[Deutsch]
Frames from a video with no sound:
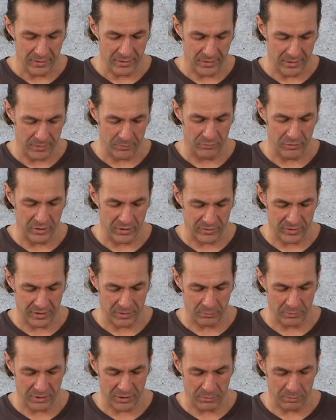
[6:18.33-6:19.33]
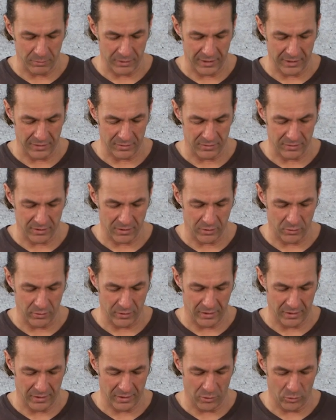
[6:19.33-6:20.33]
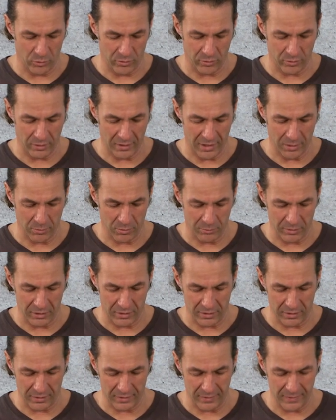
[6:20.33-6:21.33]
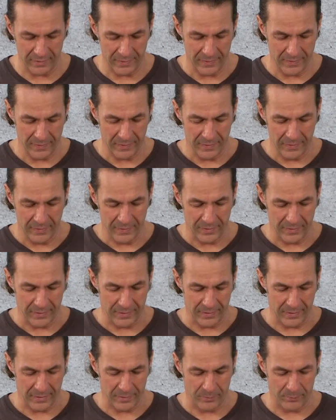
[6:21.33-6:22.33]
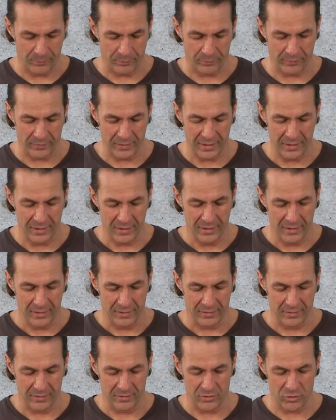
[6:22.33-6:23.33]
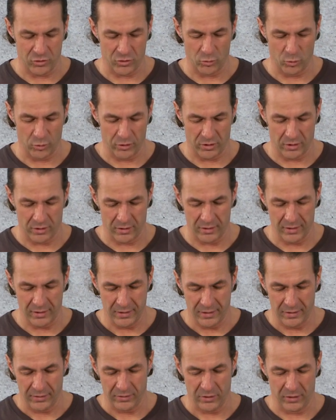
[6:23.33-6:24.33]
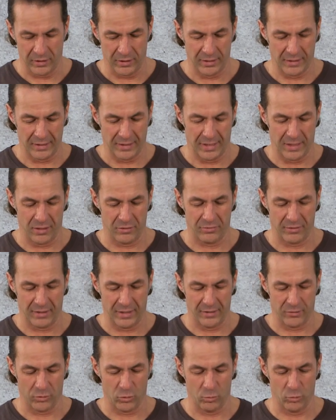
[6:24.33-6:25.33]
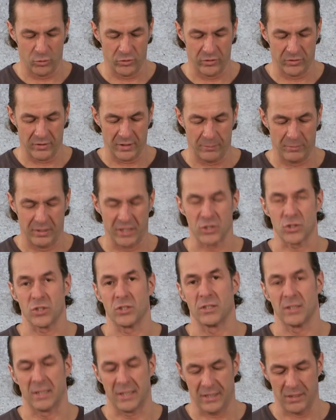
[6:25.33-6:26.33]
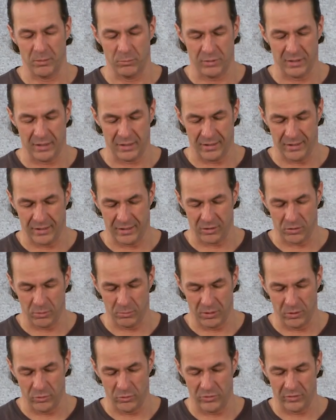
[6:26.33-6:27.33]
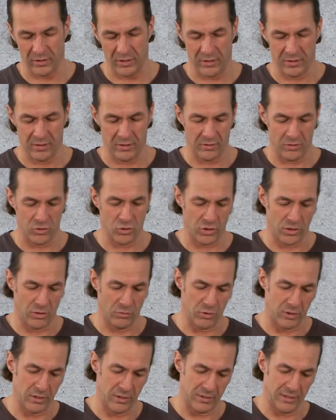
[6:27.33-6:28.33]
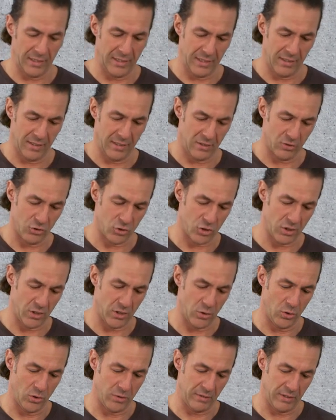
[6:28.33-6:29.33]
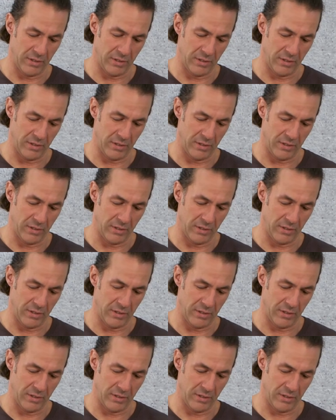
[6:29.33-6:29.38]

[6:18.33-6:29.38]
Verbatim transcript: Ähm, wie gesagt, manchmal hängt es dann auch in der Haut so halber mit drin. Ähm, das ist so der, der Idealfall, so muss es am nächsten Tag im Terrarium aussehen. Ne? Das ist hier wirklich ein langer Schlauch.